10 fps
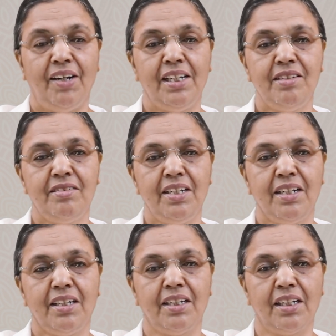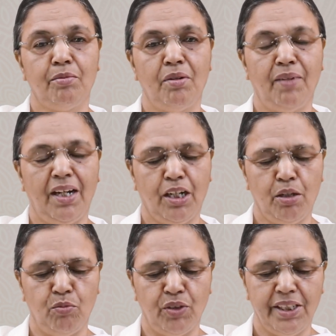வரிசை
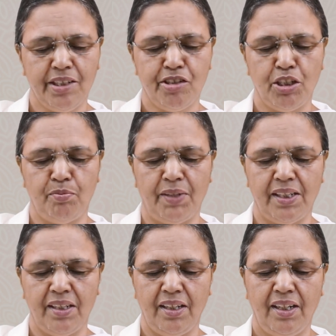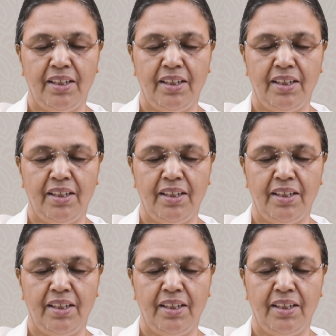கிரமமாக முயற்சியின்படி